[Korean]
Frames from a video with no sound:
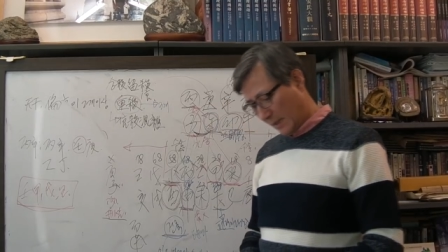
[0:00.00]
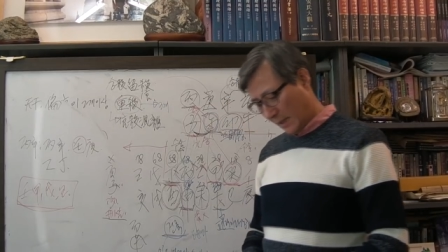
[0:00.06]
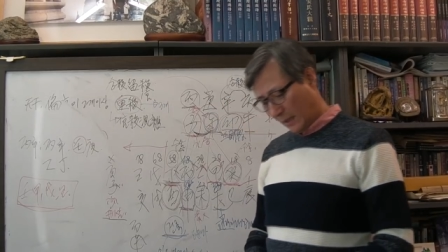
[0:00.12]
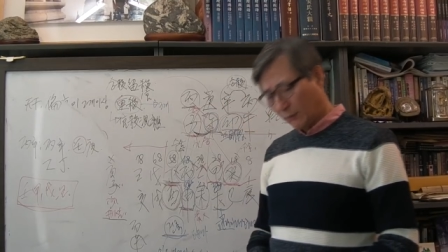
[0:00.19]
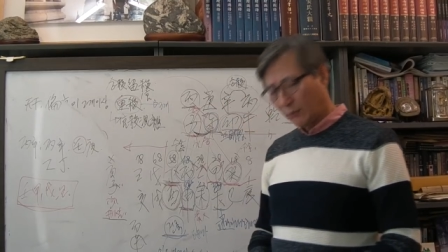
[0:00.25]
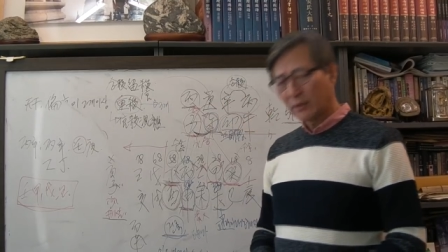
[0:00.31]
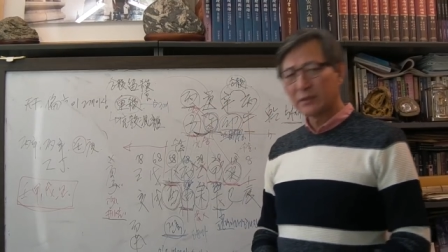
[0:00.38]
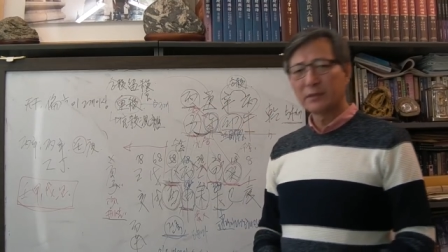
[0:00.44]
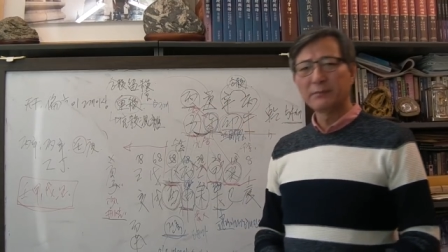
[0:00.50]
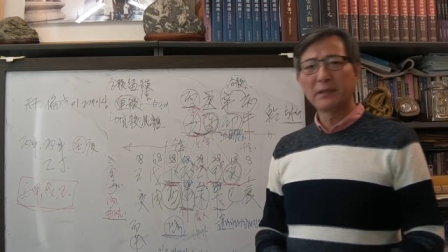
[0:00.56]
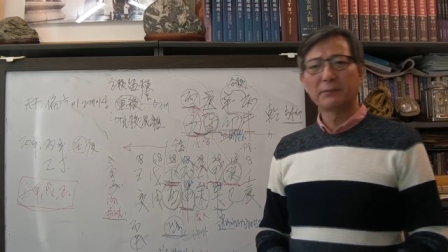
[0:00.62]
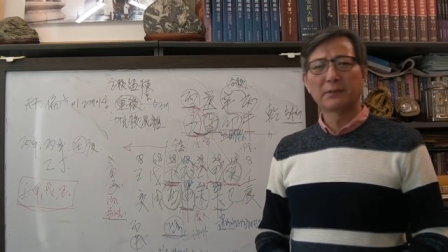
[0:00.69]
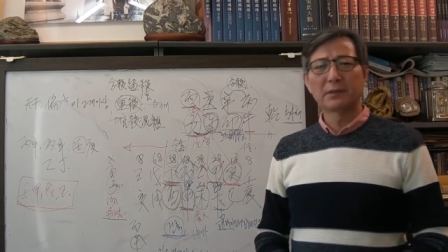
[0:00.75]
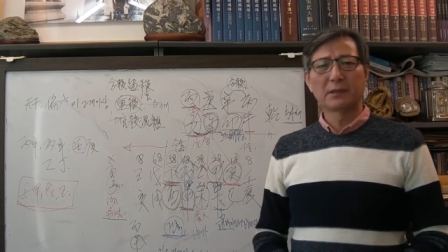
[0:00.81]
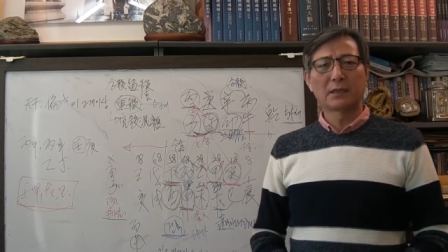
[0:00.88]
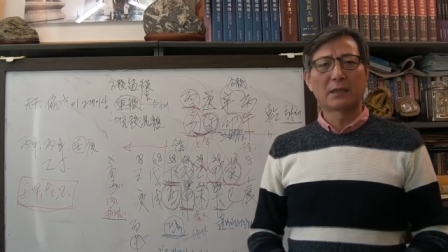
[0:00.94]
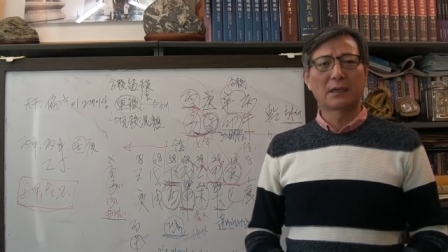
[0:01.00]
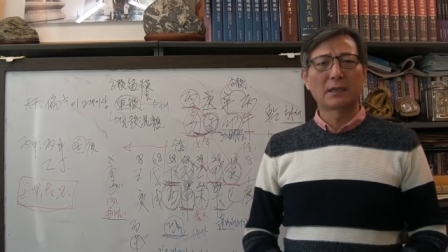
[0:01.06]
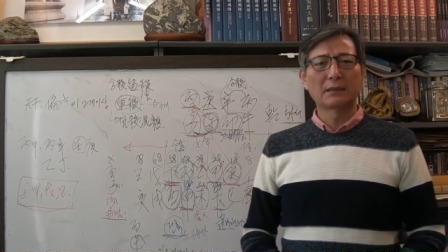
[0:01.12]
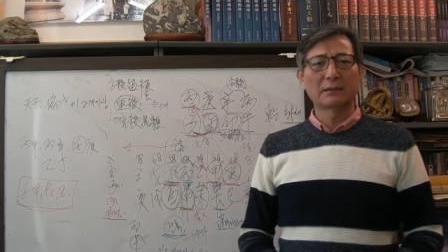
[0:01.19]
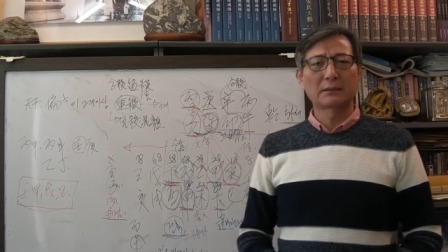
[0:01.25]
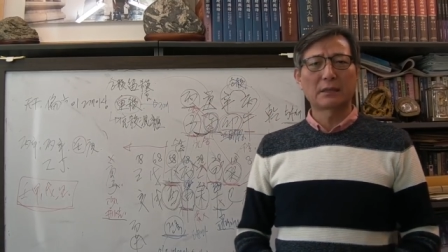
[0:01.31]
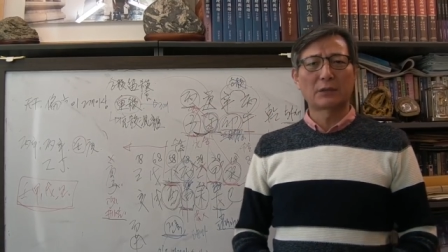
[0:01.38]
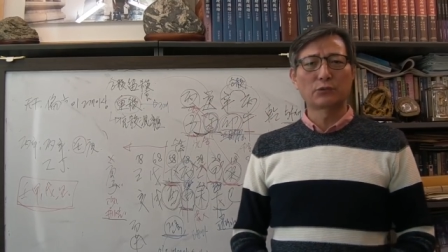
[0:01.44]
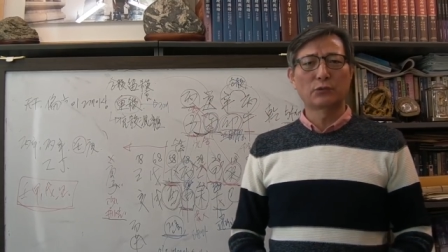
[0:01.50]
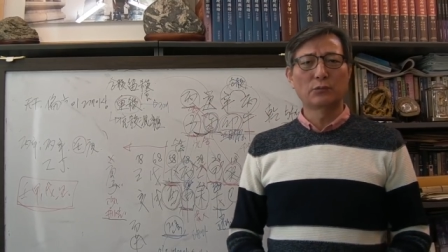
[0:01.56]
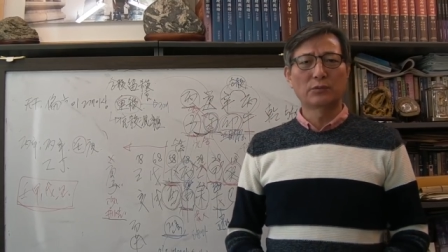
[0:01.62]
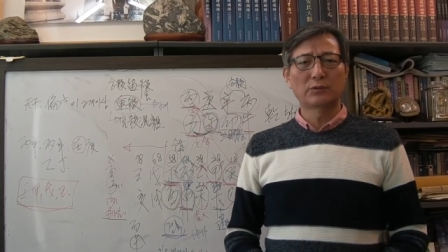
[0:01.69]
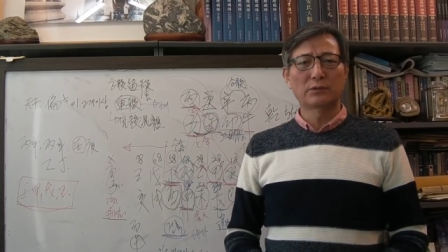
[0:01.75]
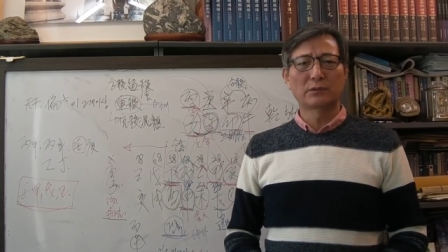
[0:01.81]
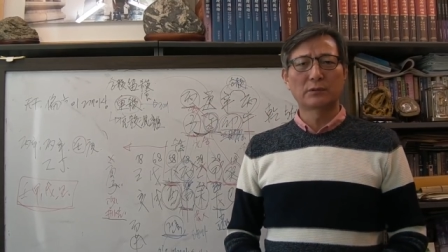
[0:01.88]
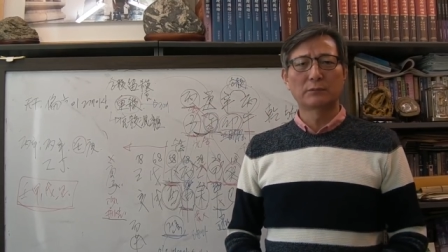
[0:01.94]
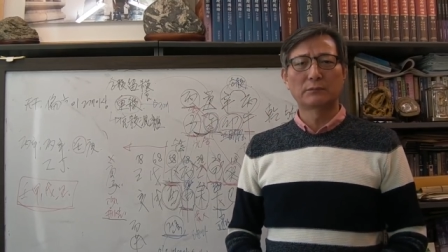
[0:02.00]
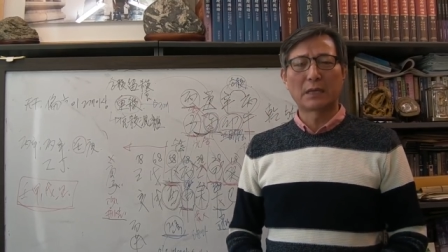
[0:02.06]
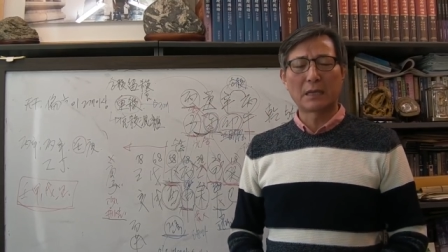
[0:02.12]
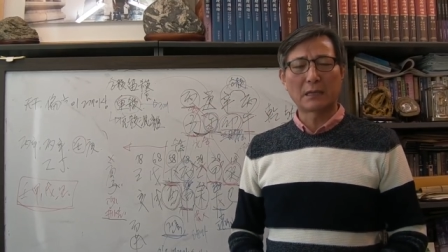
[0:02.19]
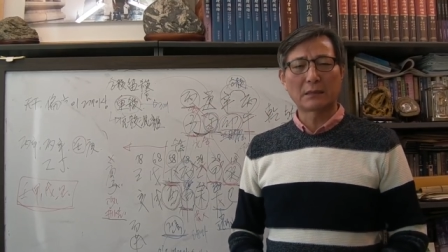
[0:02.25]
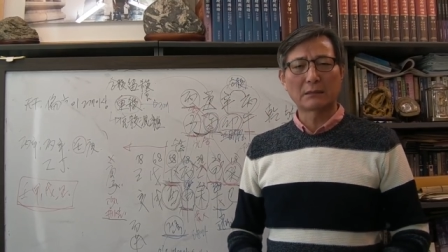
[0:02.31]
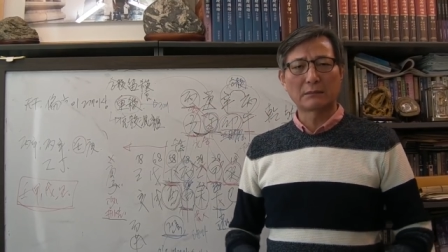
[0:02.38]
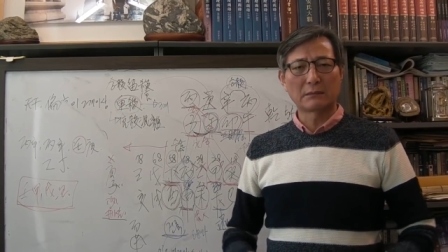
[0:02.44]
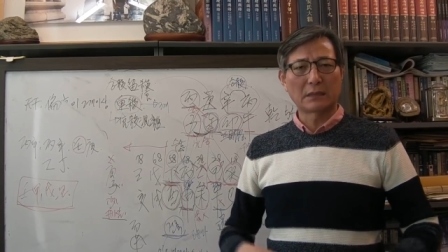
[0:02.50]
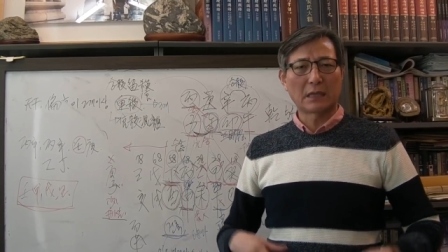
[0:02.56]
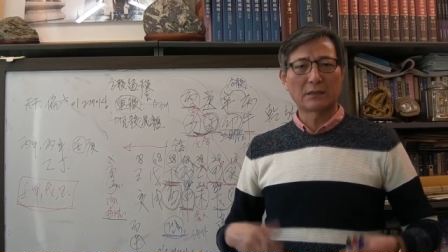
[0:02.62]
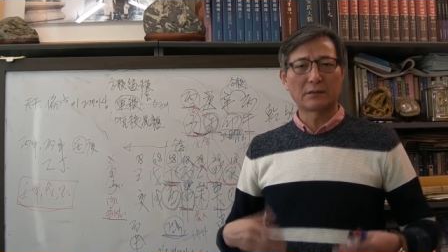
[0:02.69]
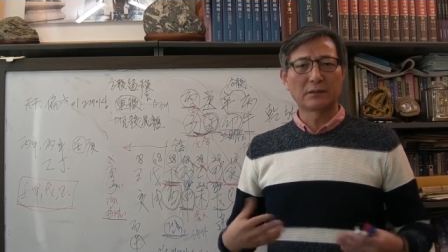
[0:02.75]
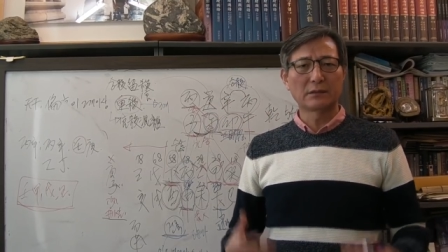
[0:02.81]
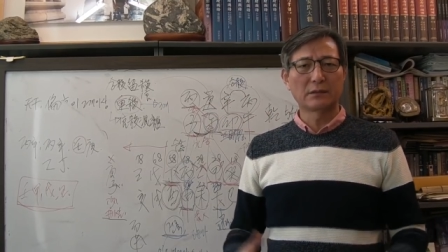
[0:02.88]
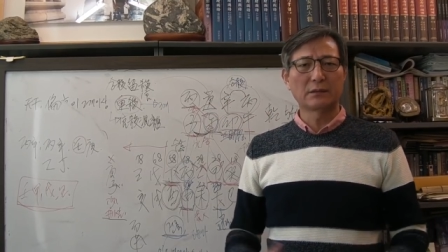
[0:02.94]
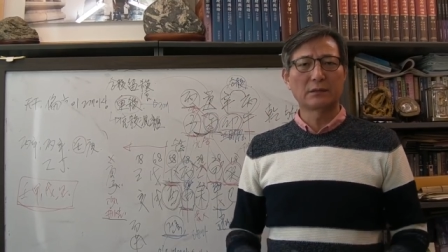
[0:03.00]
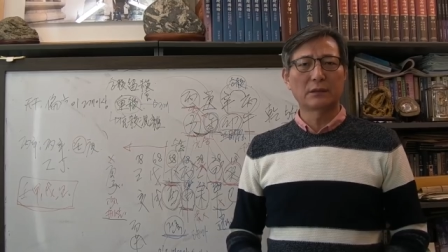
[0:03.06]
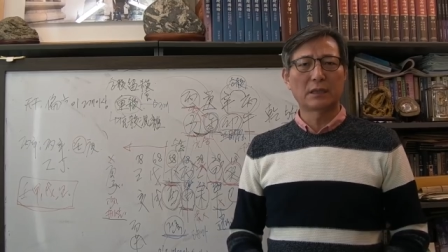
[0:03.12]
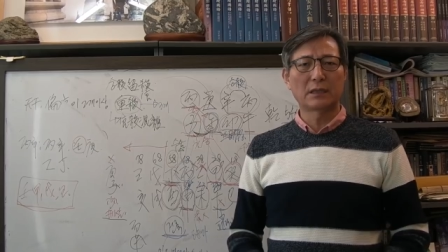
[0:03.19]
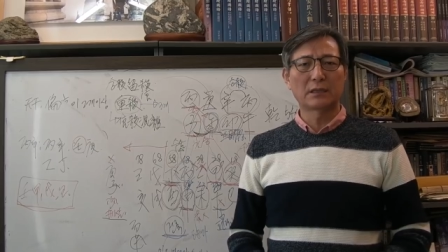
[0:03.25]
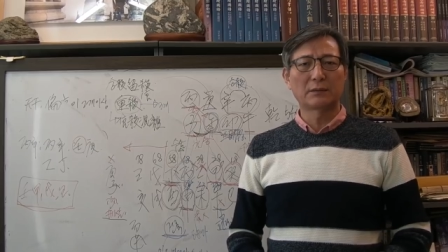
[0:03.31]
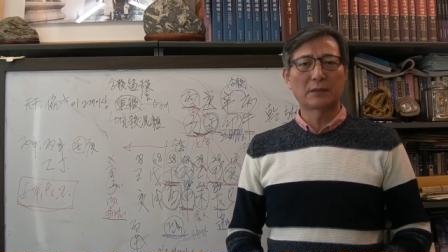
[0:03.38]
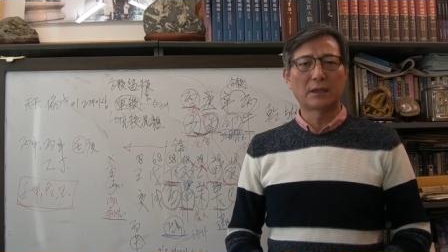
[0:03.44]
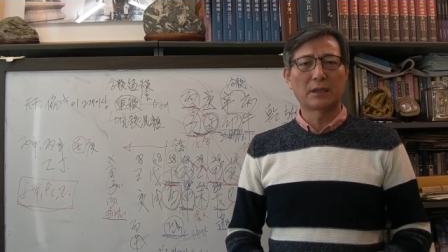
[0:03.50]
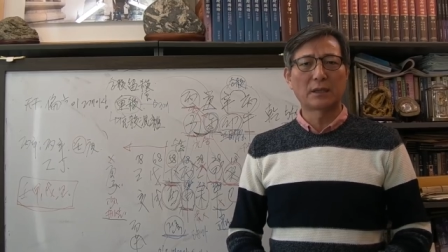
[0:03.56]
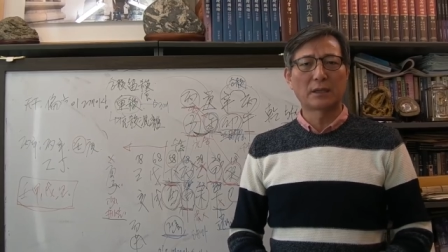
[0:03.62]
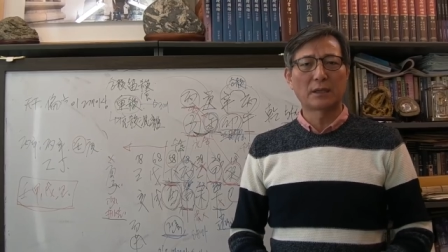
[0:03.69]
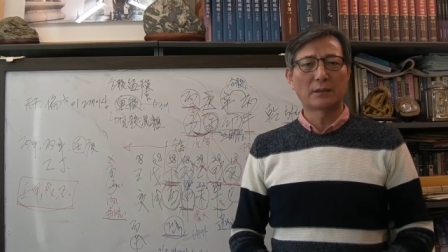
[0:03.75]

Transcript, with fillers: 하루 아침에 뭔가 이 사주 공부를 막 달성시키려 하다